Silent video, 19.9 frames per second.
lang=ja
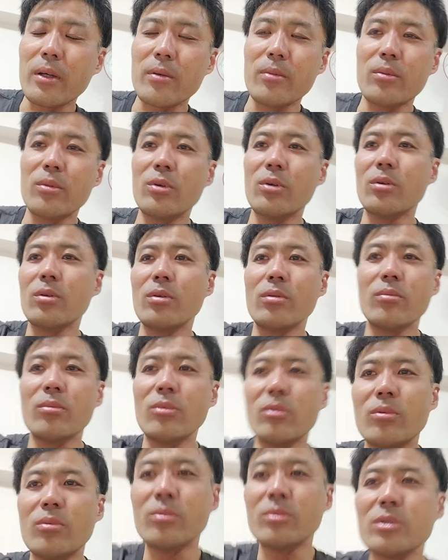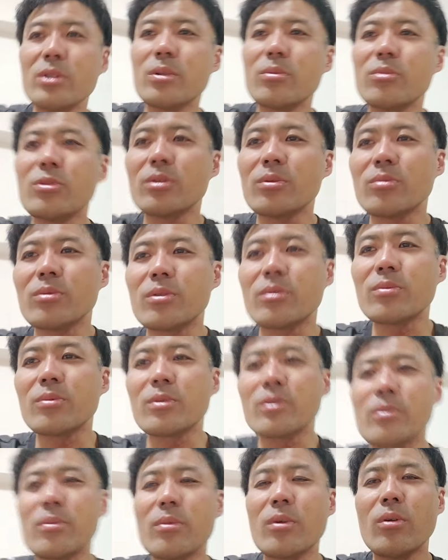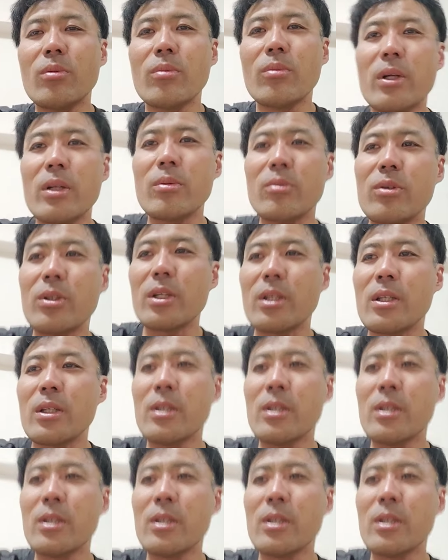もう、もう無理無理無理。ほんまに無理。